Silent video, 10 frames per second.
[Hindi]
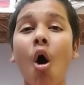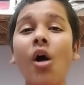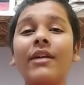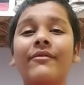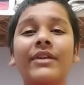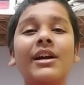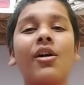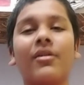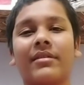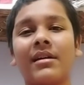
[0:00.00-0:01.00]
ऑल
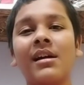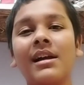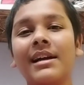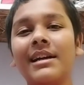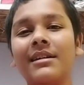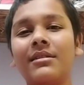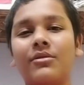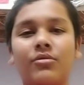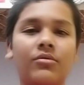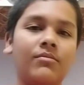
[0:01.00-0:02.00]
वीडियोस इन
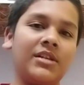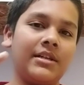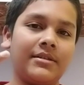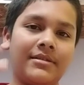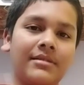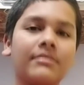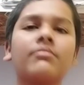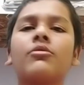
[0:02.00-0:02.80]
टू मिनट्स